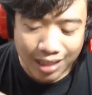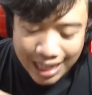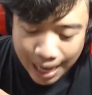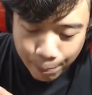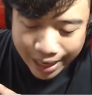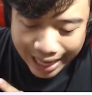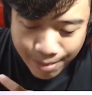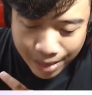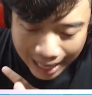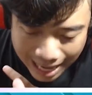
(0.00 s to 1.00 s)
ที่เอฟไปเล่
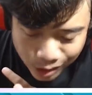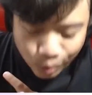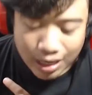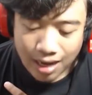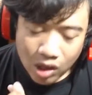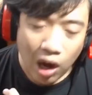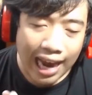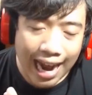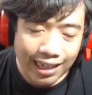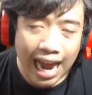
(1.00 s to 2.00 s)
นมาล่าสุดอะตอน
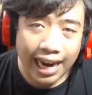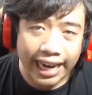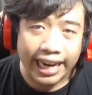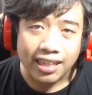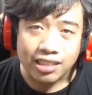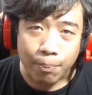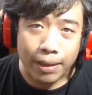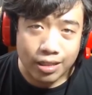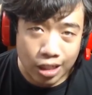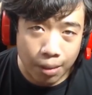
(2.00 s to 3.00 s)
แรกนางเอกจะ
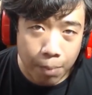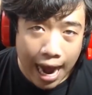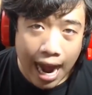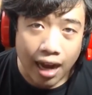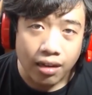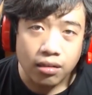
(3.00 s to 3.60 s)
เป็นเชอปาง